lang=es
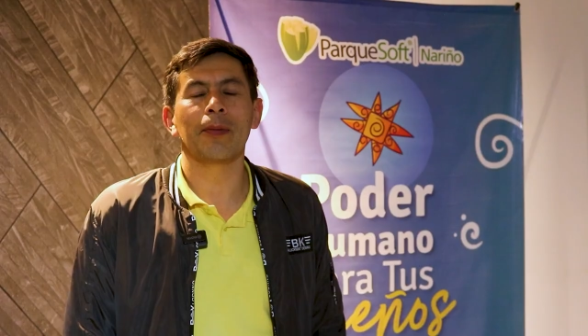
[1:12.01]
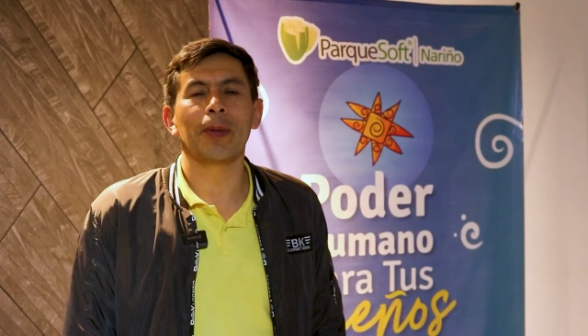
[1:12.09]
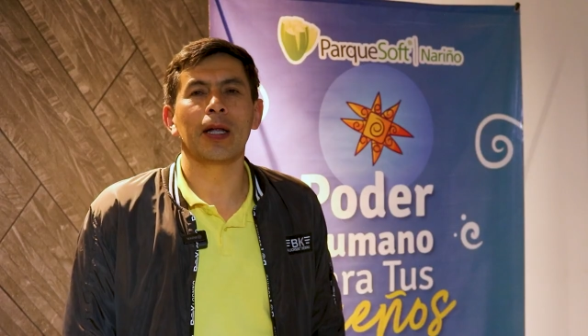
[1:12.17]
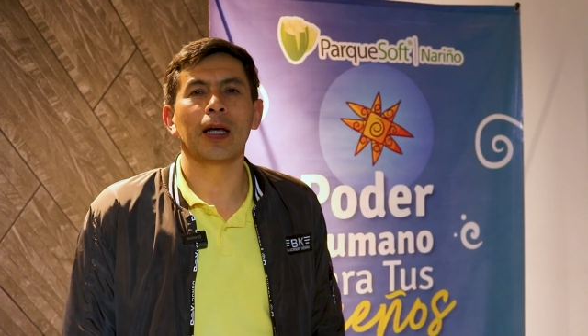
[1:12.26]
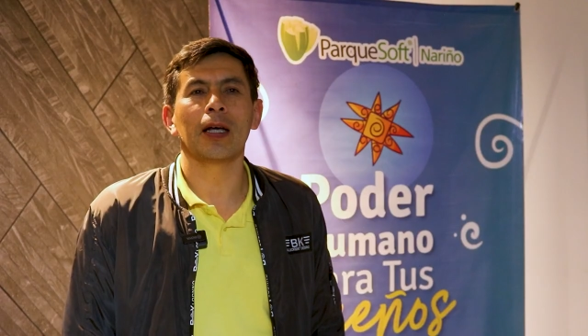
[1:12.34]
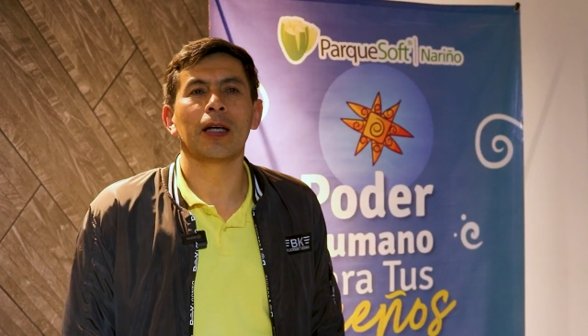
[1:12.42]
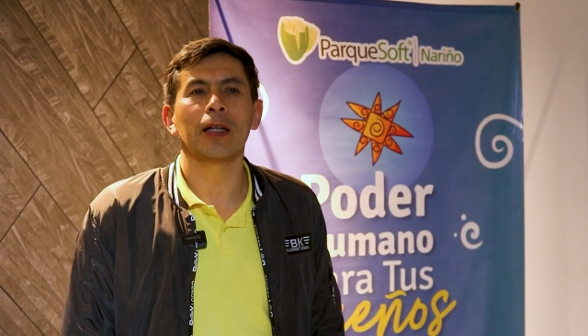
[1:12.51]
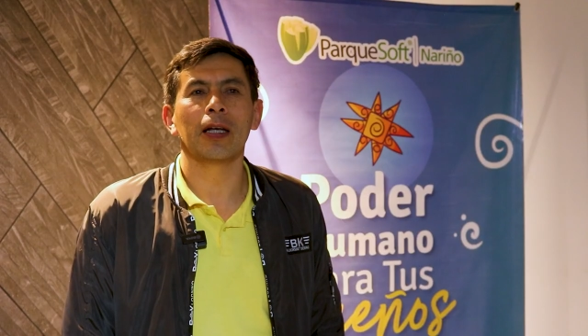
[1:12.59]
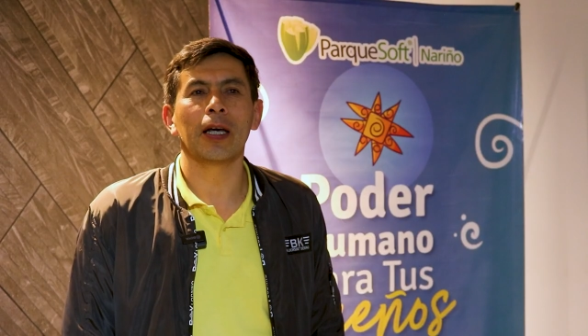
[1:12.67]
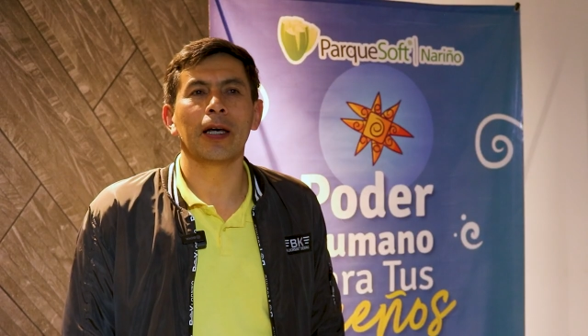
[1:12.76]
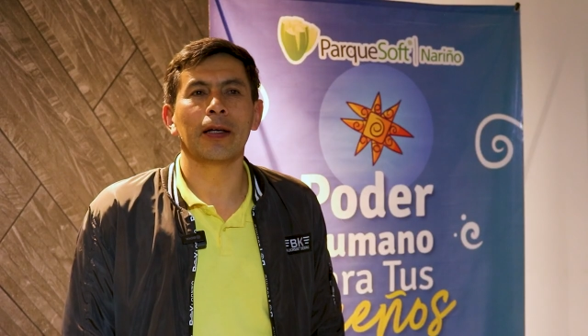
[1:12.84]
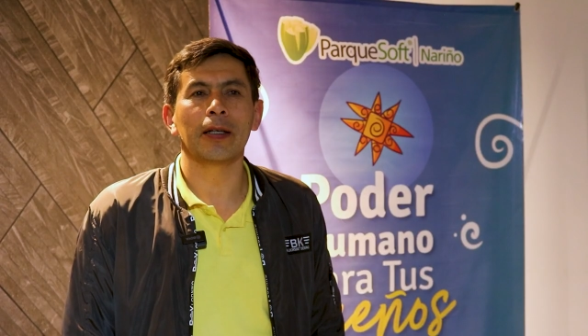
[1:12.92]
tema de,
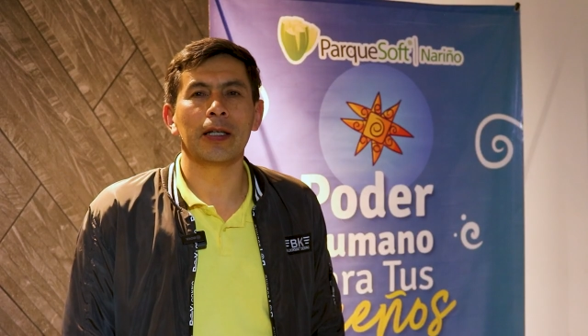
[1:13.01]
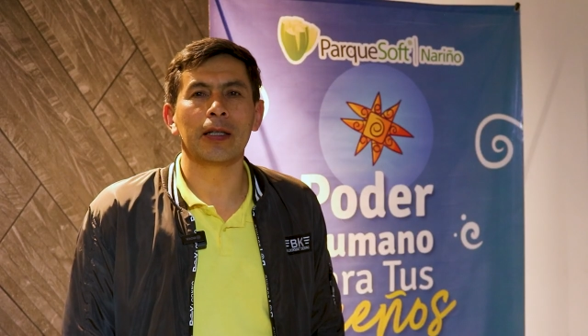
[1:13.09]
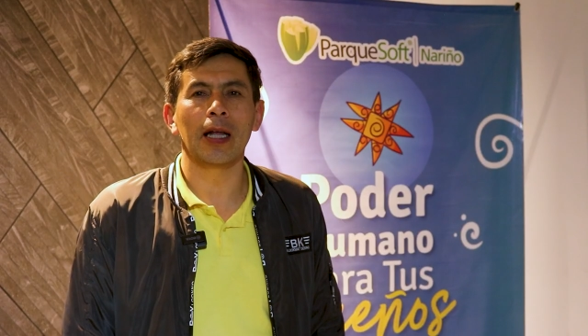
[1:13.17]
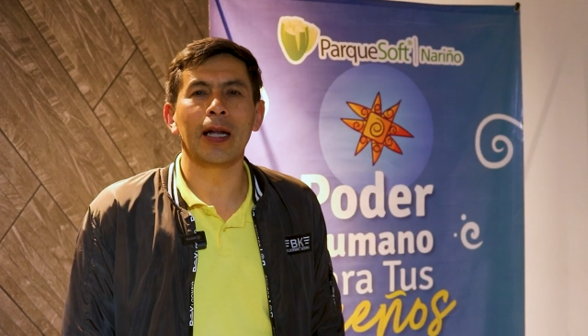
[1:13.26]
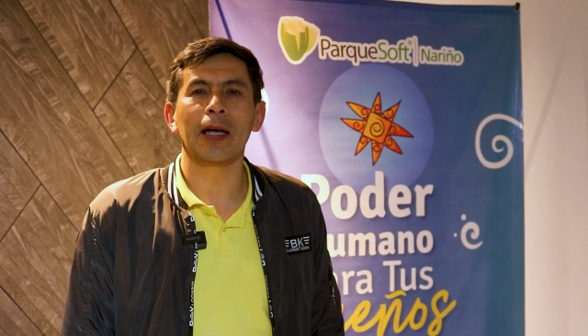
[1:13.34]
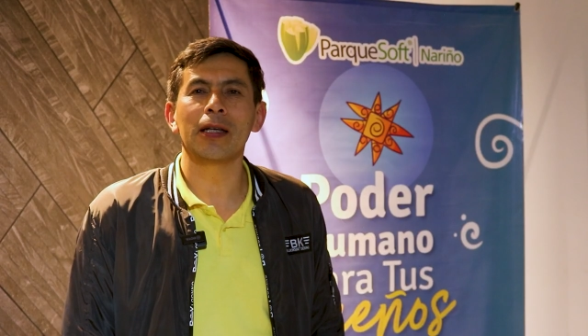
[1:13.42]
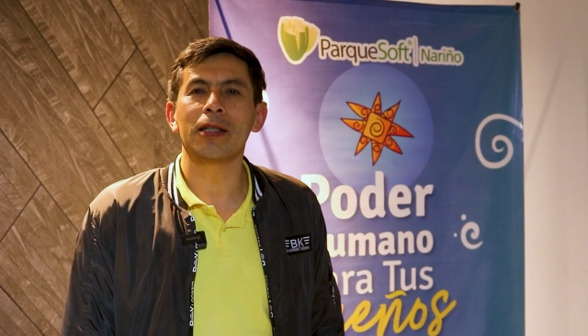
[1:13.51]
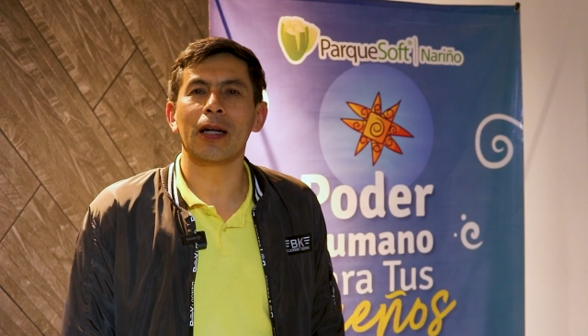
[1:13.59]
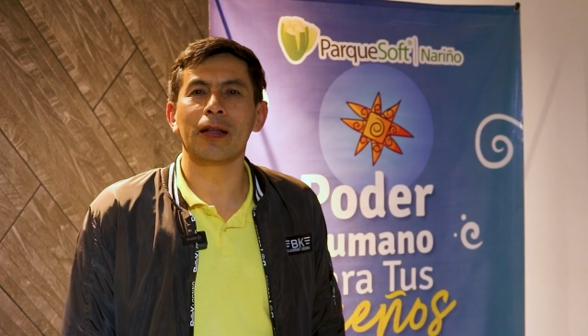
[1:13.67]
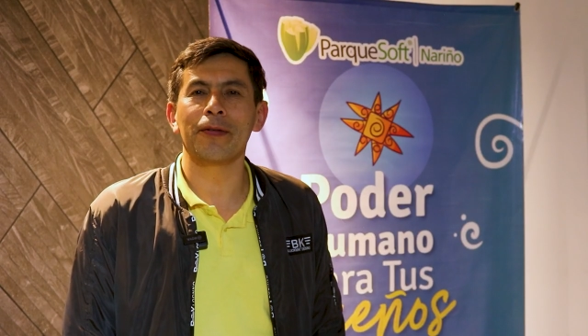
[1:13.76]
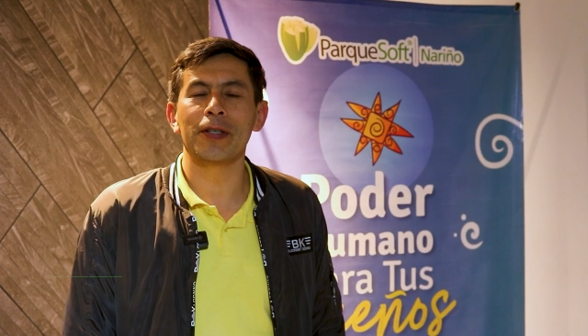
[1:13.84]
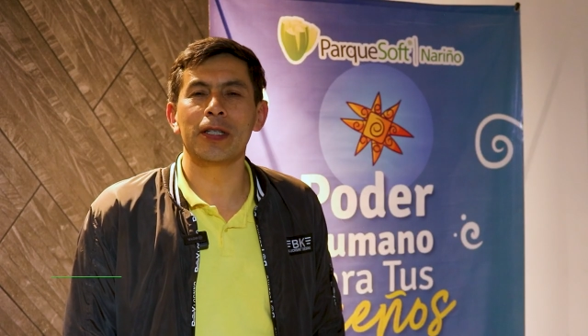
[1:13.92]
inteligencia
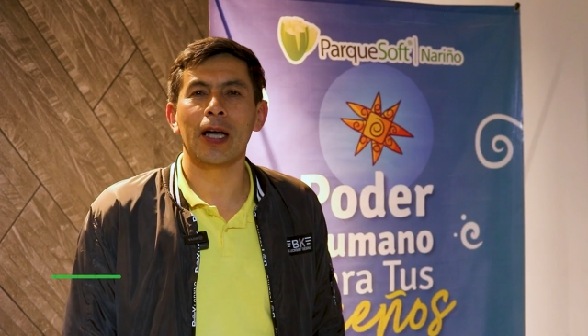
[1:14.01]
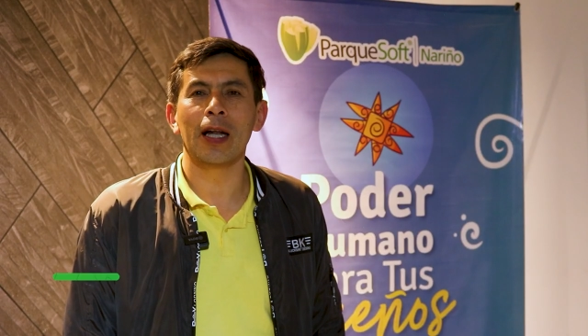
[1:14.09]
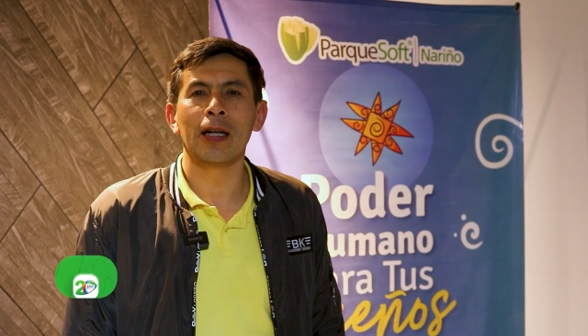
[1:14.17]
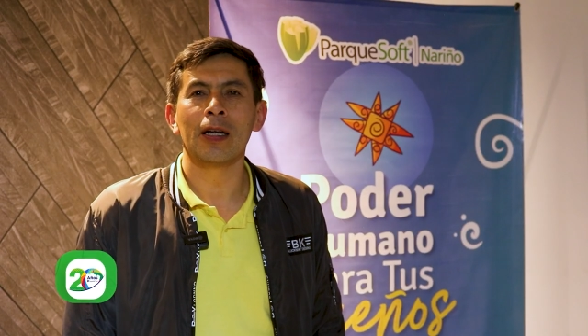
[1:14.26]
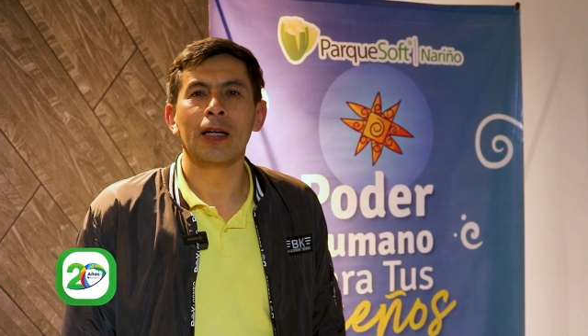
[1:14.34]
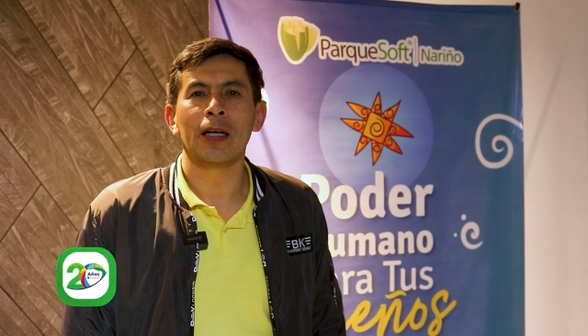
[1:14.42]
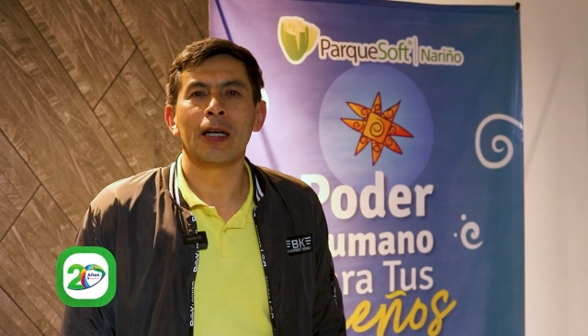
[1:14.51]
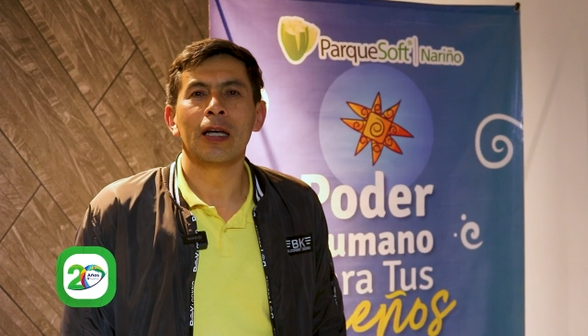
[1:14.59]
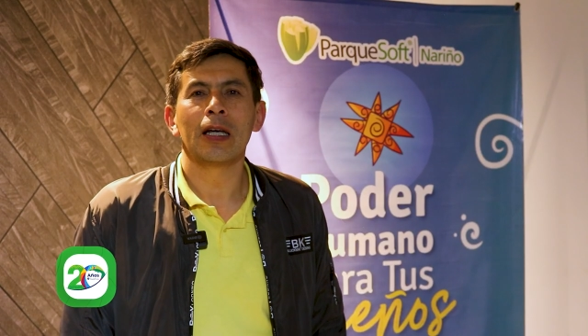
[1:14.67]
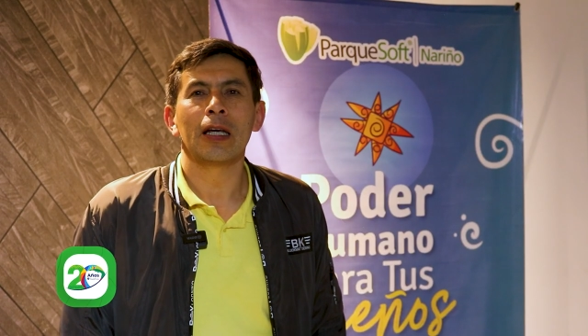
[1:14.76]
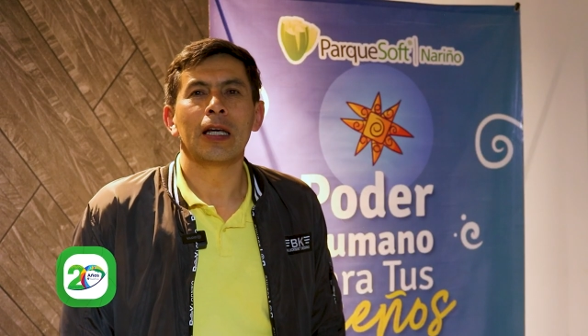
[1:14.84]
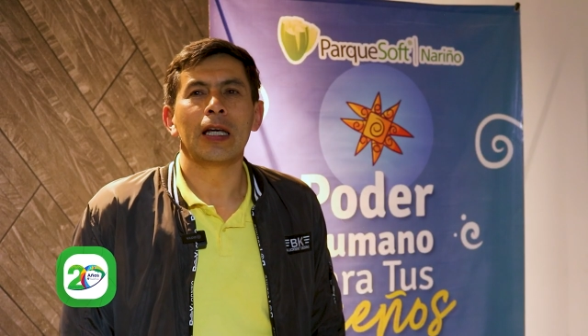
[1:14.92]
artificial
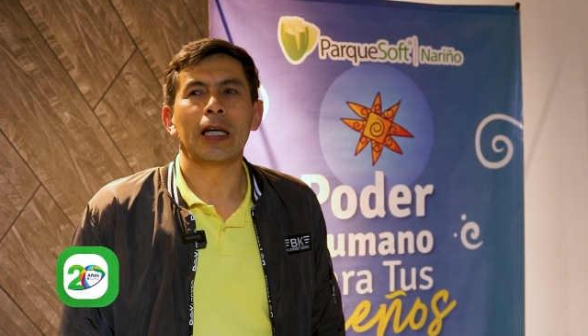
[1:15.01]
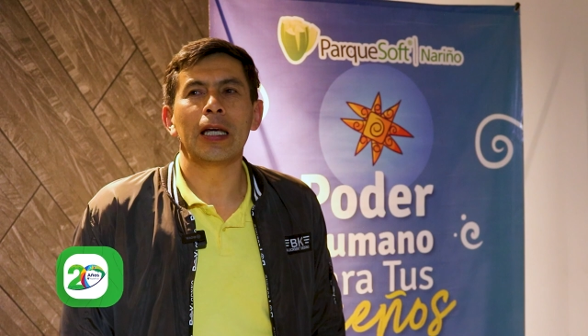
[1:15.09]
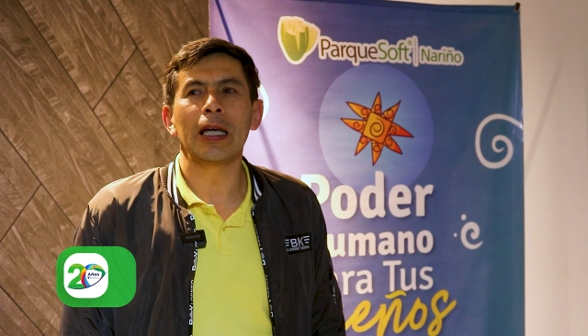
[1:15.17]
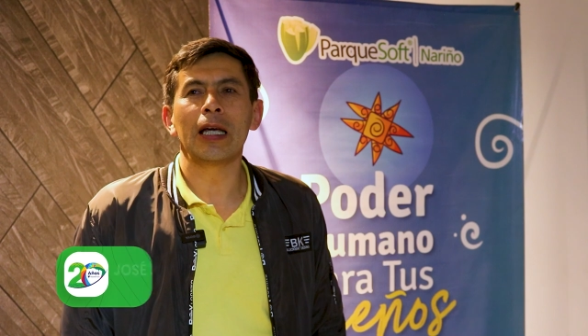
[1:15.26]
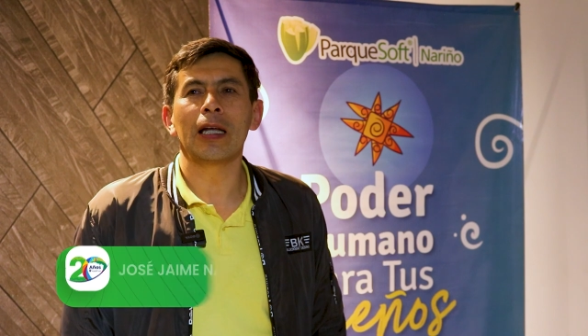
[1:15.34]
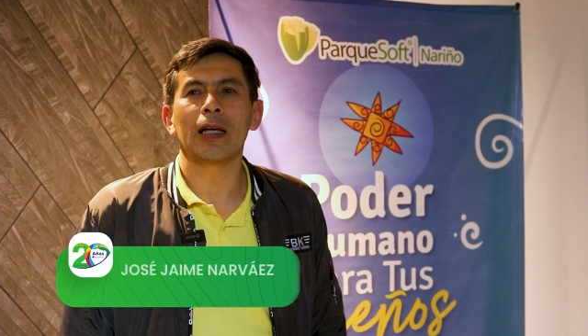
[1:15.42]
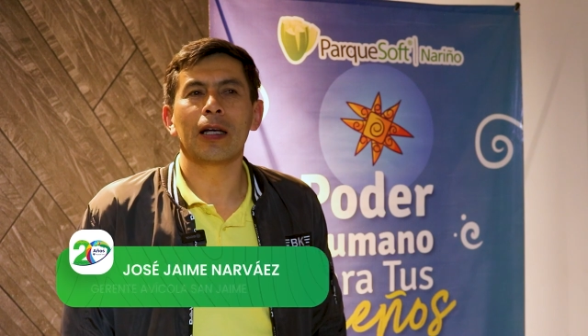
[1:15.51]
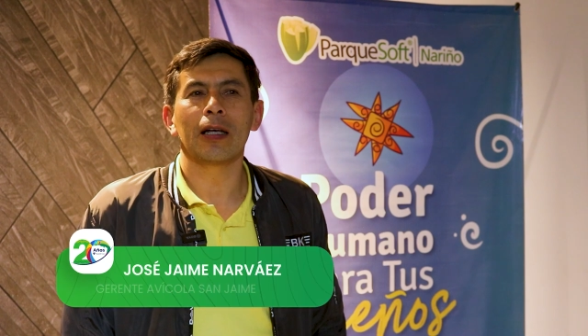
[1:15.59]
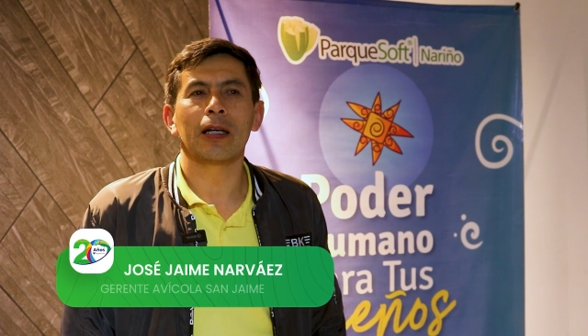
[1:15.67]
y